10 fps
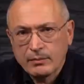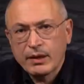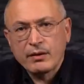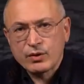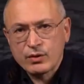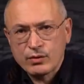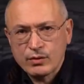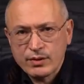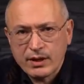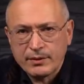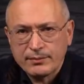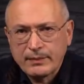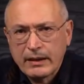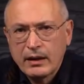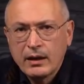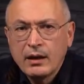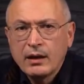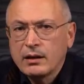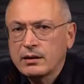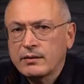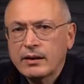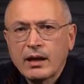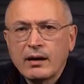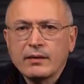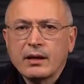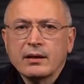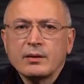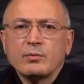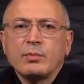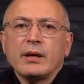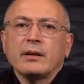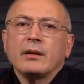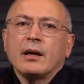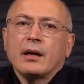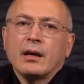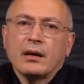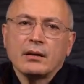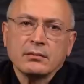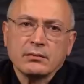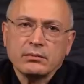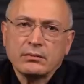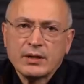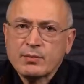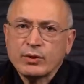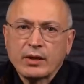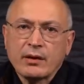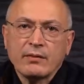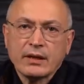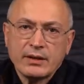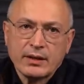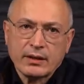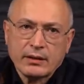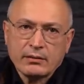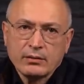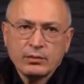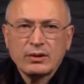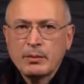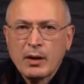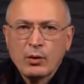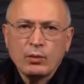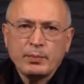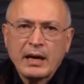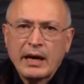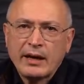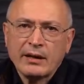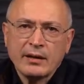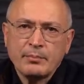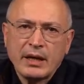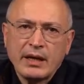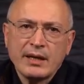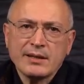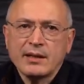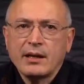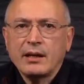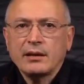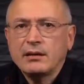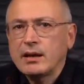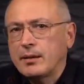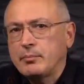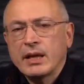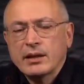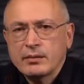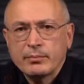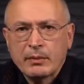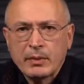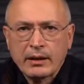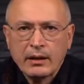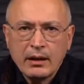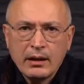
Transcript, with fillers: Приветствую, друзья! Наверняка вы когда-нибудь были на осмотре квартиры. Ну, для покупки, аренды, переезда или для обмена, например.